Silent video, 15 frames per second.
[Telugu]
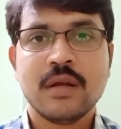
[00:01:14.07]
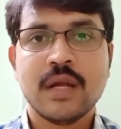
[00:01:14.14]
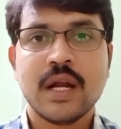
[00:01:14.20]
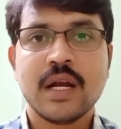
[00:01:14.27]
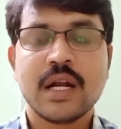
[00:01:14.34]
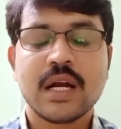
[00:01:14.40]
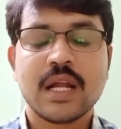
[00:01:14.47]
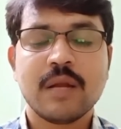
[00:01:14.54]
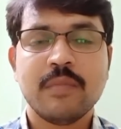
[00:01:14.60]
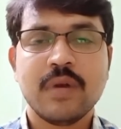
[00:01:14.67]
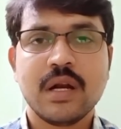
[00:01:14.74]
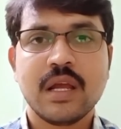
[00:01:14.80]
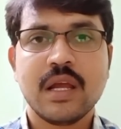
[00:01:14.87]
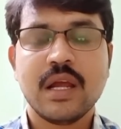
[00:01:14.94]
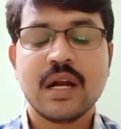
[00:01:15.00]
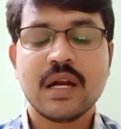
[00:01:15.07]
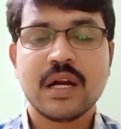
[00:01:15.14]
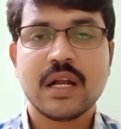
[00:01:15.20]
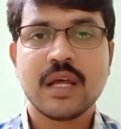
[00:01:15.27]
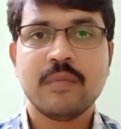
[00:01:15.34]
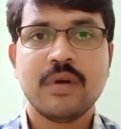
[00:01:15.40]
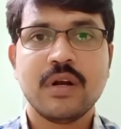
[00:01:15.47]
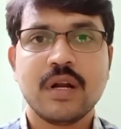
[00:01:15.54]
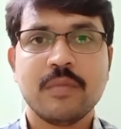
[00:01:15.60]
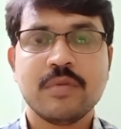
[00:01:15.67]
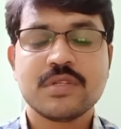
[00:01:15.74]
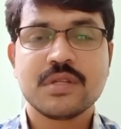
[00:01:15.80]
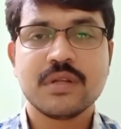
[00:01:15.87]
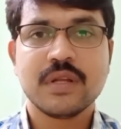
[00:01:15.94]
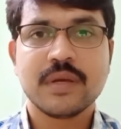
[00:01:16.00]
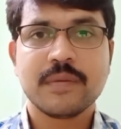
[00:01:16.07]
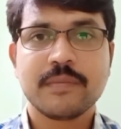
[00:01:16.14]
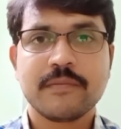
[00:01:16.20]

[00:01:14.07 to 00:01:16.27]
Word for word: ఎంటర్టైన్మెంట్కి ఎంటర్టైన్మెంట్ లభిస్తుంది